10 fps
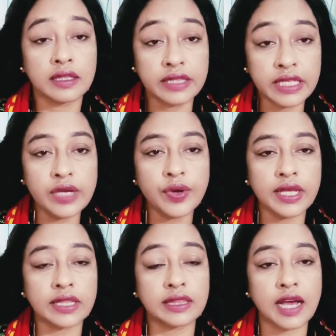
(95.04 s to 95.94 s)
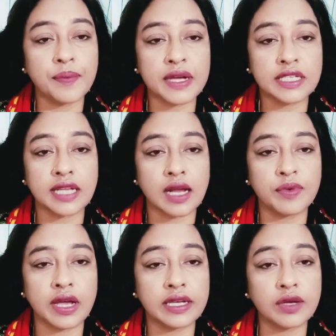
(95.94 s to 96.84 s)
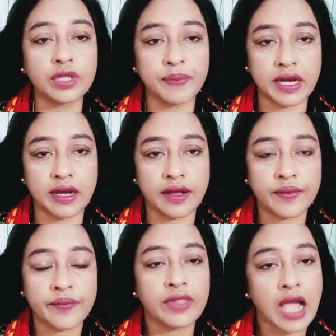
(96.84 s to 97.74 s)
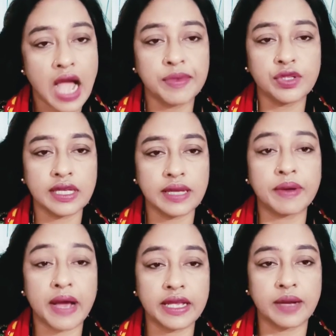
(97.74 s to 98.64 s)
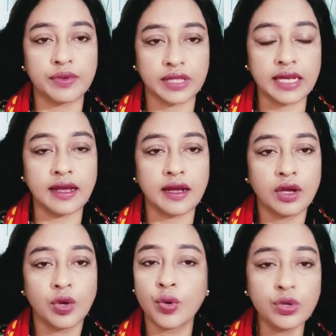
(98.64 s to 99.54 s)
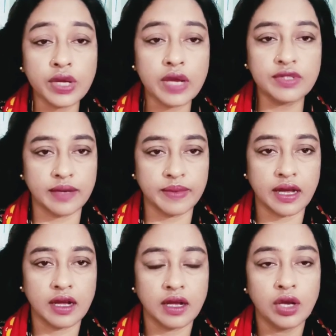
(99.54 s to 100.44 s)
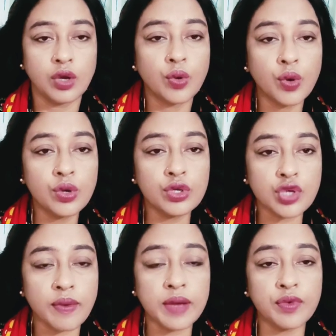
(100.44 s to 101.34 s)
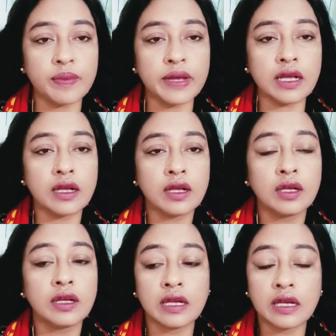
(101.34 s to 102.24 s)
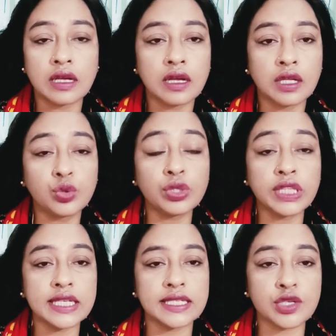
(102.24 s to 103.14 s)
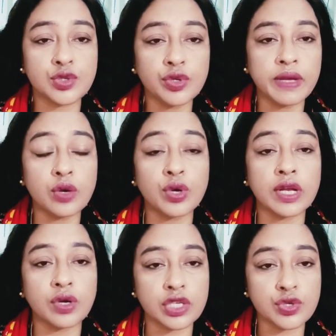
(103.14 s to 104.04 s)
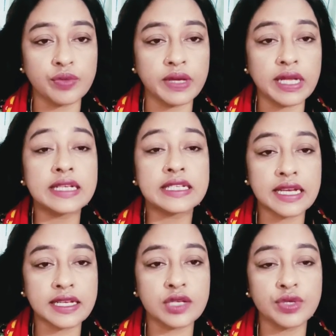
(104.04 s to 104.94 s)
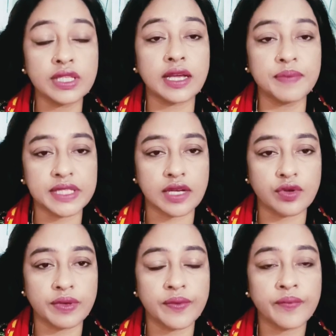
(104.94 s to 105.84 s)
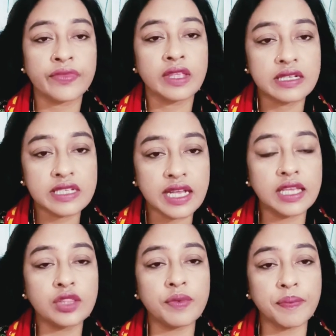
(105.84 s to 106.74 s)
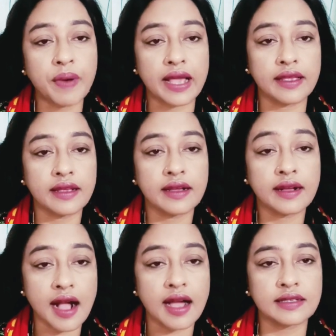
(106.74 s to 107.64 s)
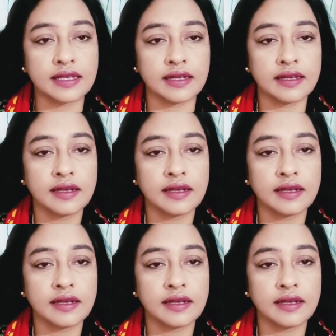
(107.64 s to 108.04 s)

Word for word: দিদি হয়ে তার পাশে দাঁড়াবো না এটা হতে পারে না আমি তো জানি আমার ভাই কেমন তাই না অন্য কেউ জানবে না অন্য সবাই বলবে দূর থেকে যেটা শুনবে লোকের কথা শুনবে সেইটা শুনে তাকে বিচার করবে সে কিন্তু আমার ভাই কাকার ছেলে